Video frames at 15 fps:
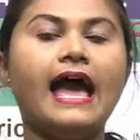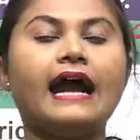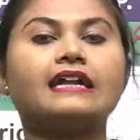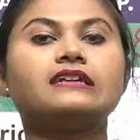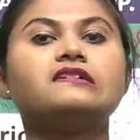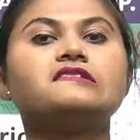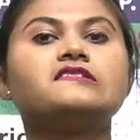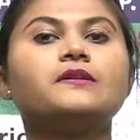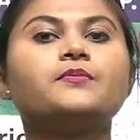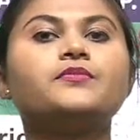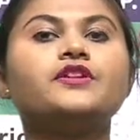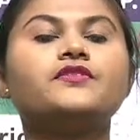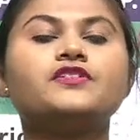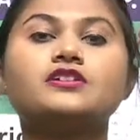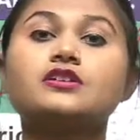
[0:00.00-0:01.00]
একটা সাব
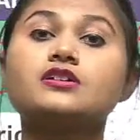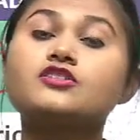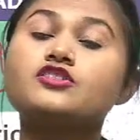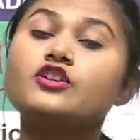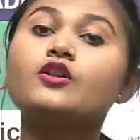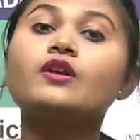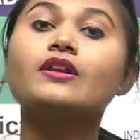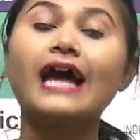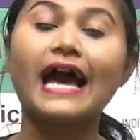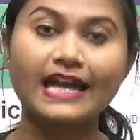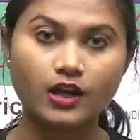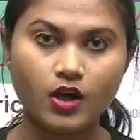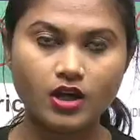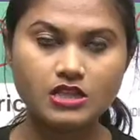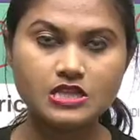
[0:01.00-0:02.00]
ডিভিশন ছিল
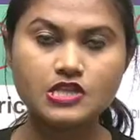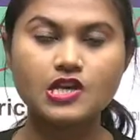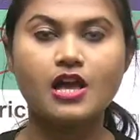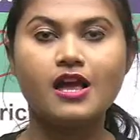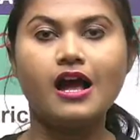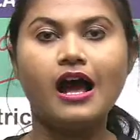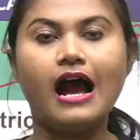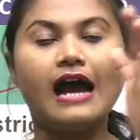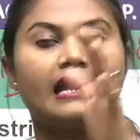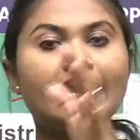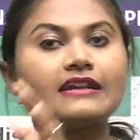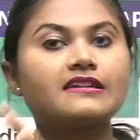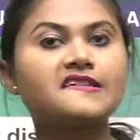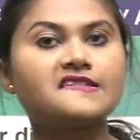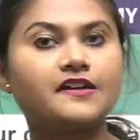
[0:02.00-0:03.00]
রায়গঞ্জ আর
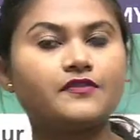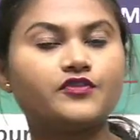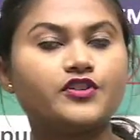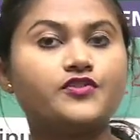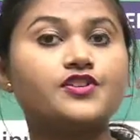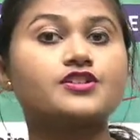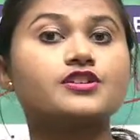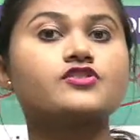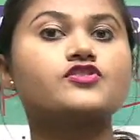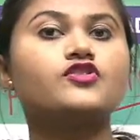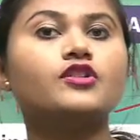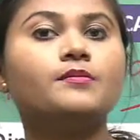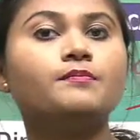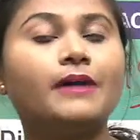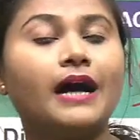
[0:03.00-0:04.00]
একটা সাব ডিভিশন
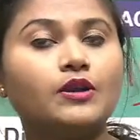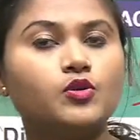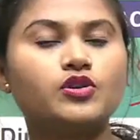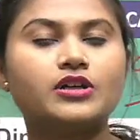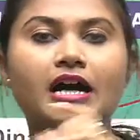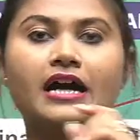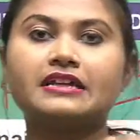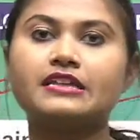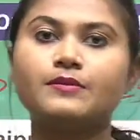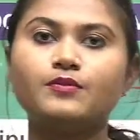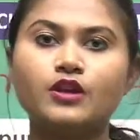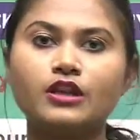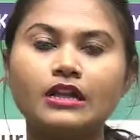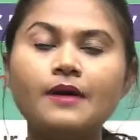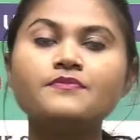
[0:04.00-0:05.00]
ছিল বালুরঘাট কি
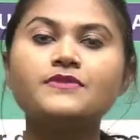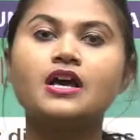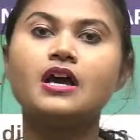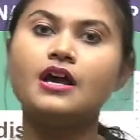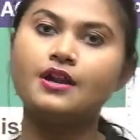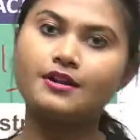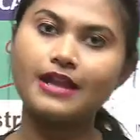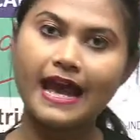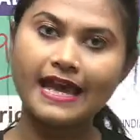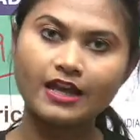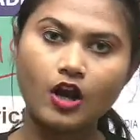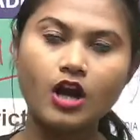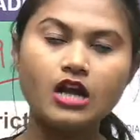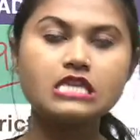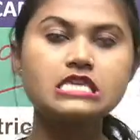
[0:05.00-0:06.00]
বললাম
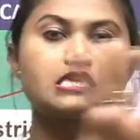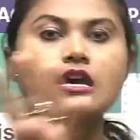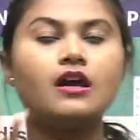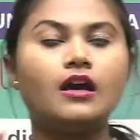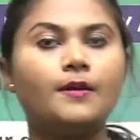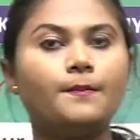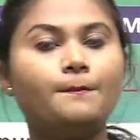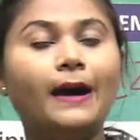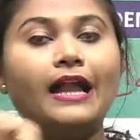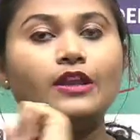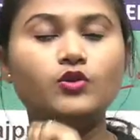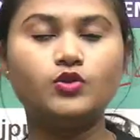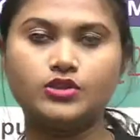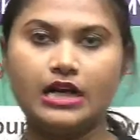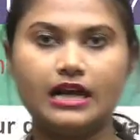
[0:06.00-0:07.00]
রায়গঞ্জ
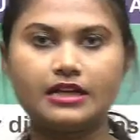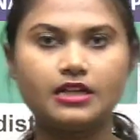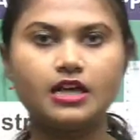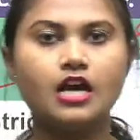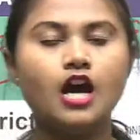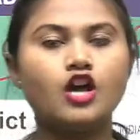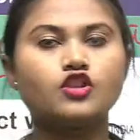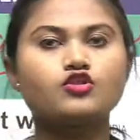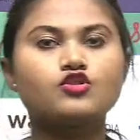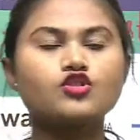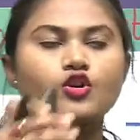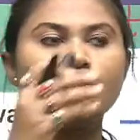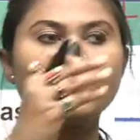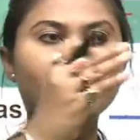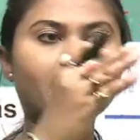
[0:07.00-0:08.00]
বালুরঘাট তো
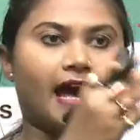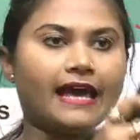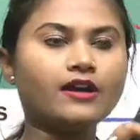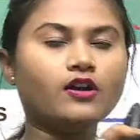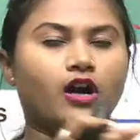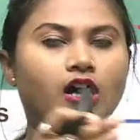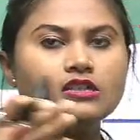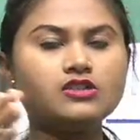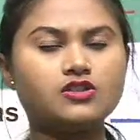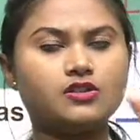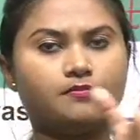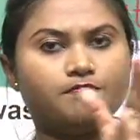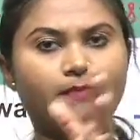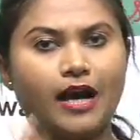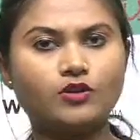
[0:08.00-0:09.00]
যখন রায়গঞ্জ
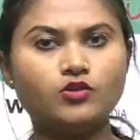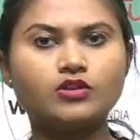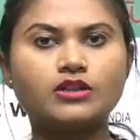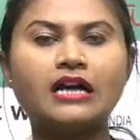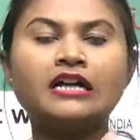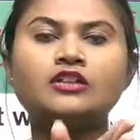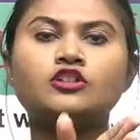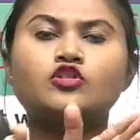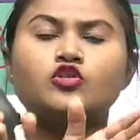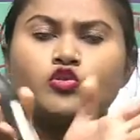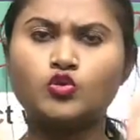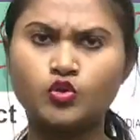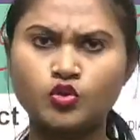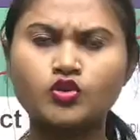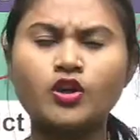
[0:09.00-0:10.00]
বালুরঘাট
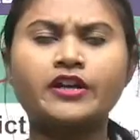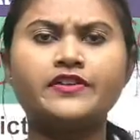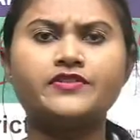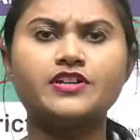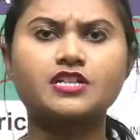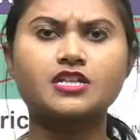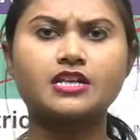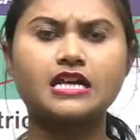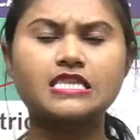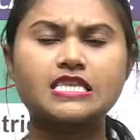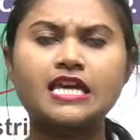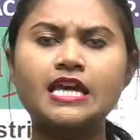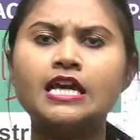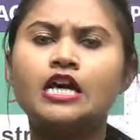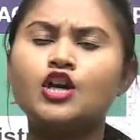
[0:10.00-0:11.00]
দুটো ডিভিশন
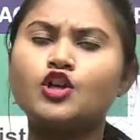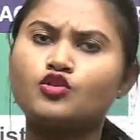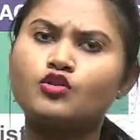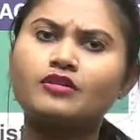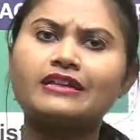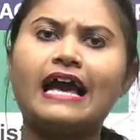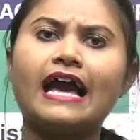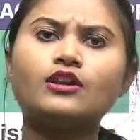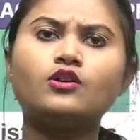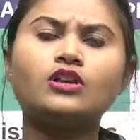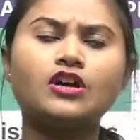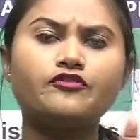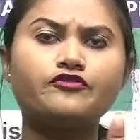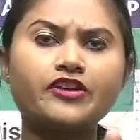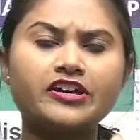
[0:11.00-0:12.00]
আছে তো
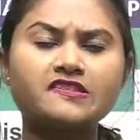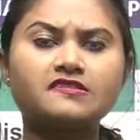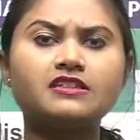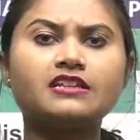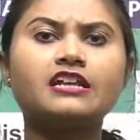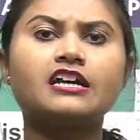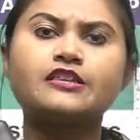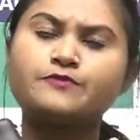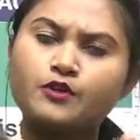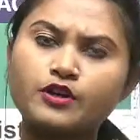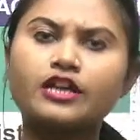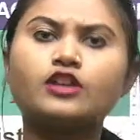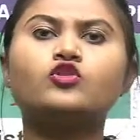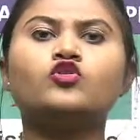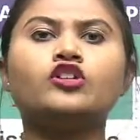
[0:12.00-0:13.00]
কেননা ওয়েস্ট
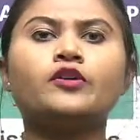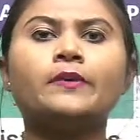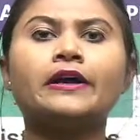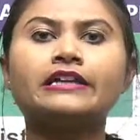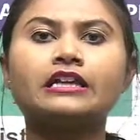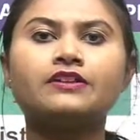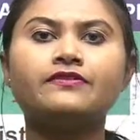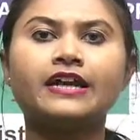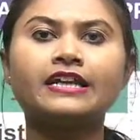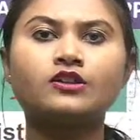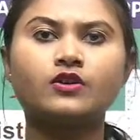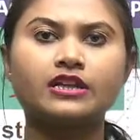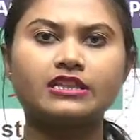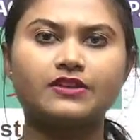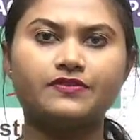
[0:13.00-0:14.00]
দিনাজপুরকে দুটো পার্টে ডিভাইড
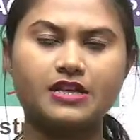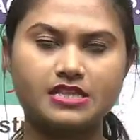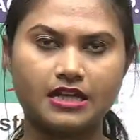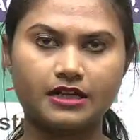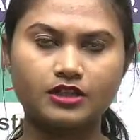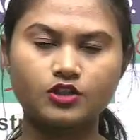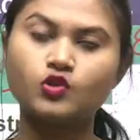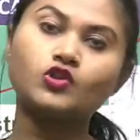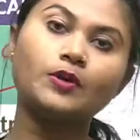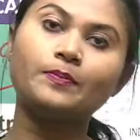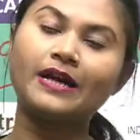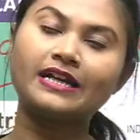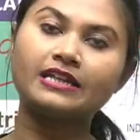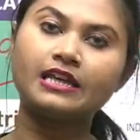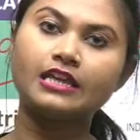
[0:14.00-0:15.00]
করে দেওয়া যাক দুটো
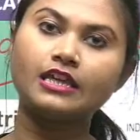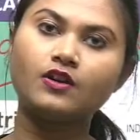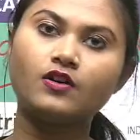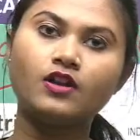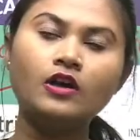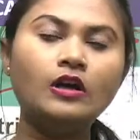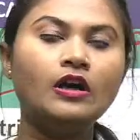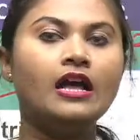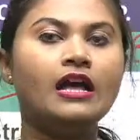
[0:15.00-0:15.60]
পার্ট কি কি হলো